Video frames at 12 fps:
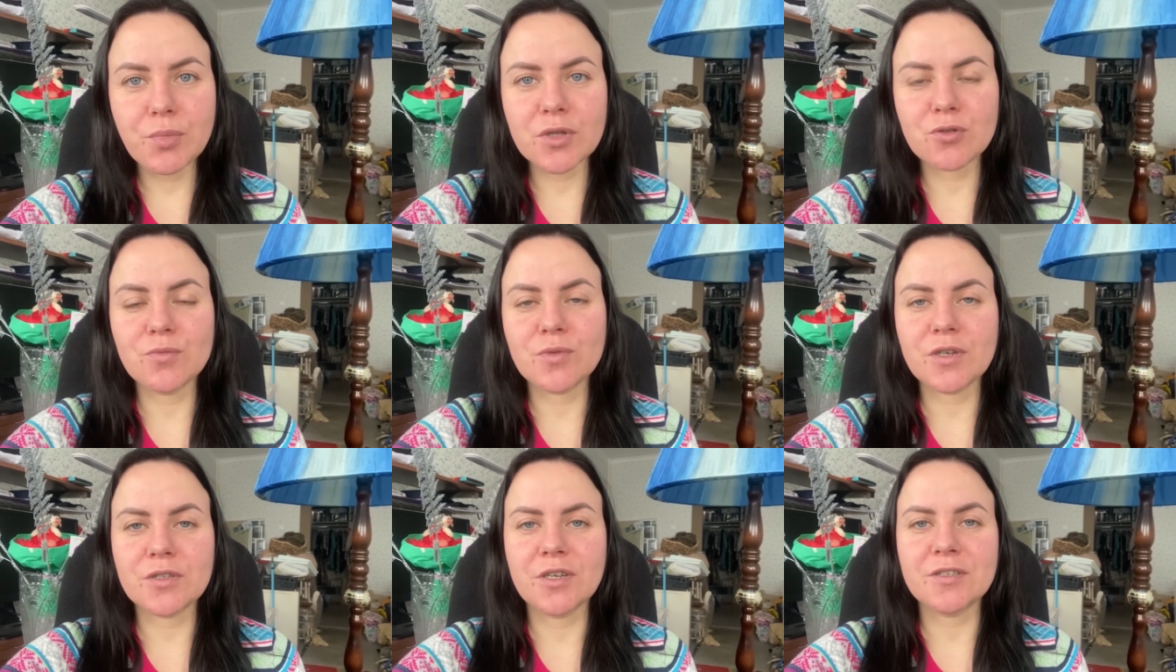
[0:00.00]
потом,
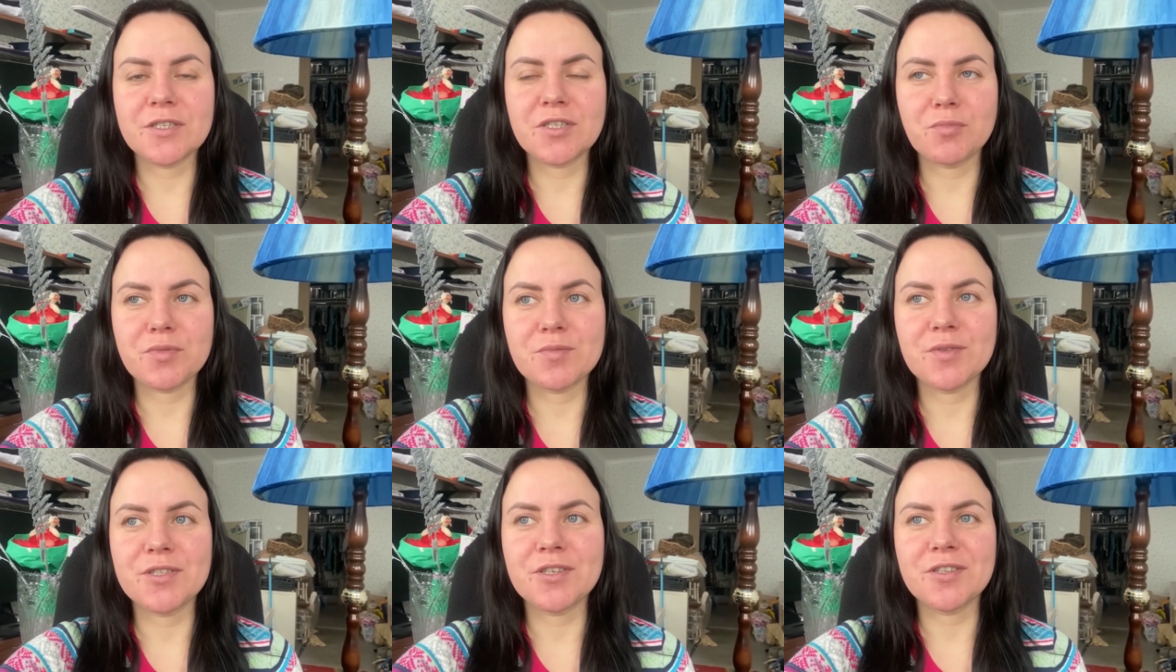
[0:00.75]
когда я на себя
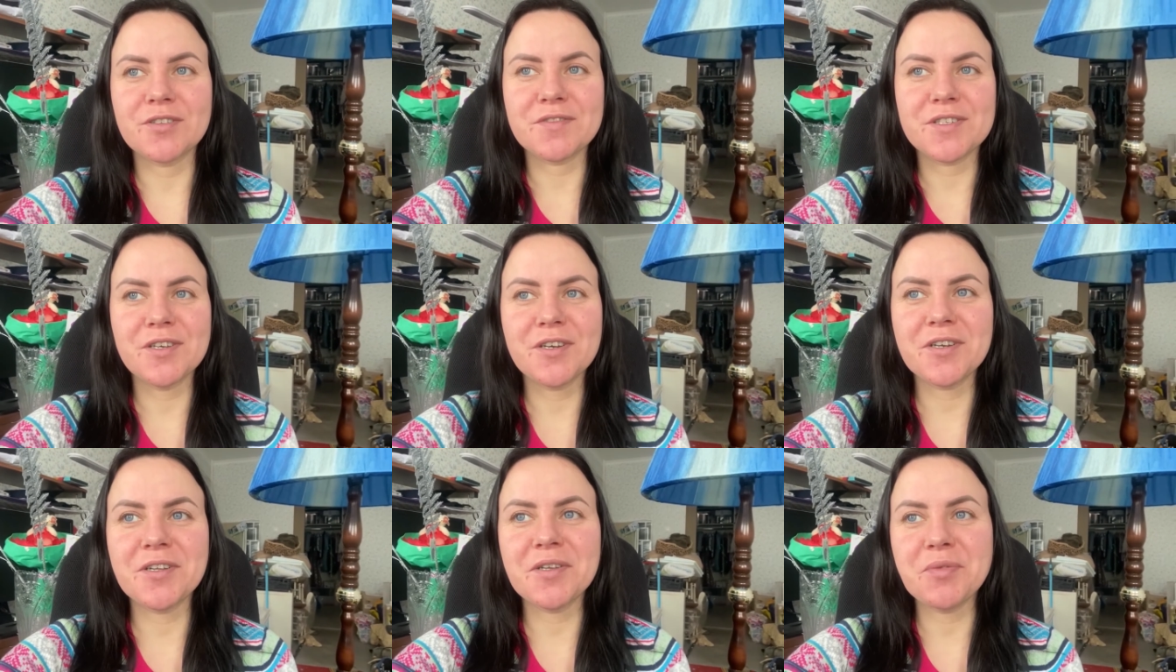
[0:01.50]
посмотрела в
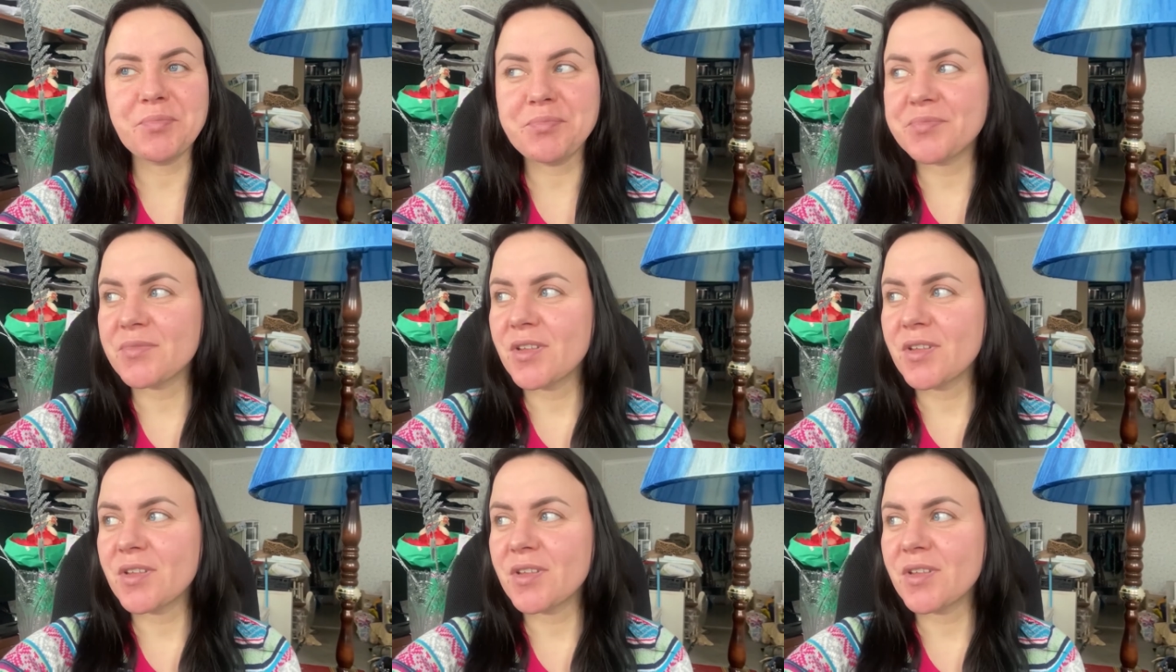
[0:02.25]
зеркало,